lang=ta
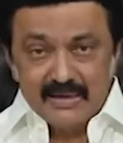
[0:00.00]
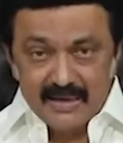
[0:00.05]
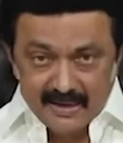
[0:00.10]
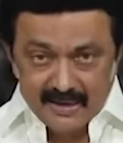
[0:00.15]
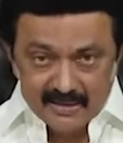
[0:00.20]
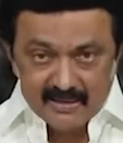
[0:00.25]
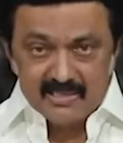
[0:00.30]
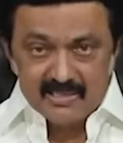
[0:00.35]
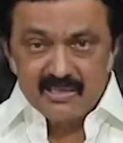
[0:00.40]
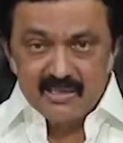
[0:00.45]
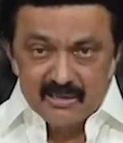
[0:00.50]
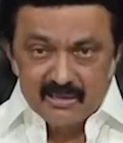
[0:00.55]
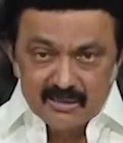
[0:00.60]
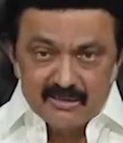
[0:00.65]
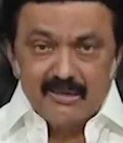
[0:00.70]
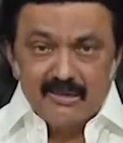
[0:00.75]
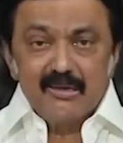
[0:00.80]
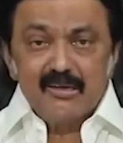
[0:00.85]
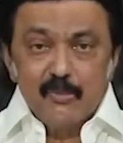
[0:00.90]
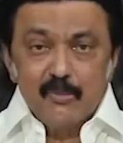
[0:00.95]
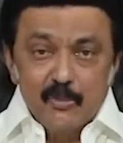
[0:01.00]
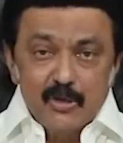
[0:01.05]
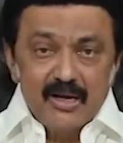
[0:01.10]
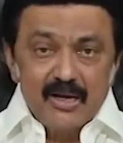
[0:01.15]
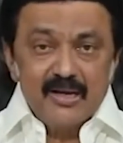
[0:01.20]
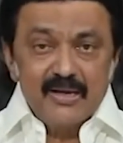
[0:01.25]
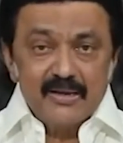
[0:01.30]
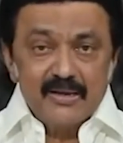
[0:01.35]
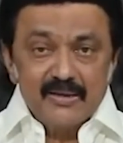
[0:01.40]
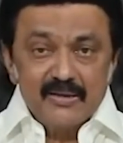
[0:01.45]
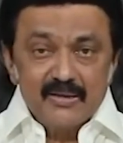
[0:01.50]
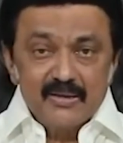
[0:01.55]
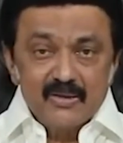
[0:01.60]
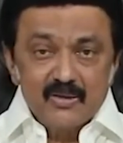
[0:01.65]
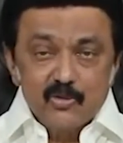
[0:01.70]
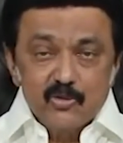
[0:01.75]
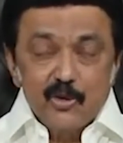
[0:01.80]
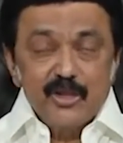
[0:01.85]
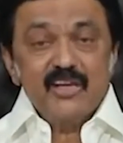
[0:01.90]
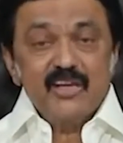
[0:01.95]
கடந்த சில நாட்களுக்கு முன்னால்
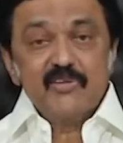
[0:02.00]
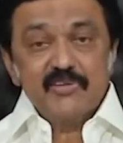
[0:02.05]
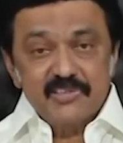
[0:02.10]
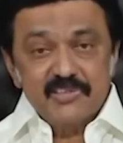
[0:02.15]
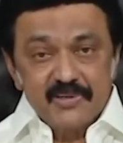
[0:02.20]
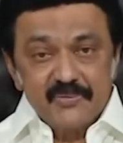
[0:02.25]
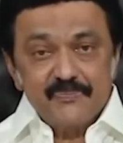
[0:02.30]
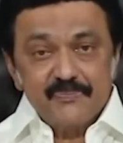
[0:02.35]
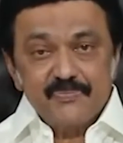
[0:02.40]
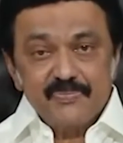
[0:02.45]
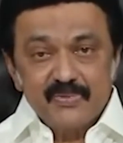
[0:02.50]
தொடங்கி வச்சேன்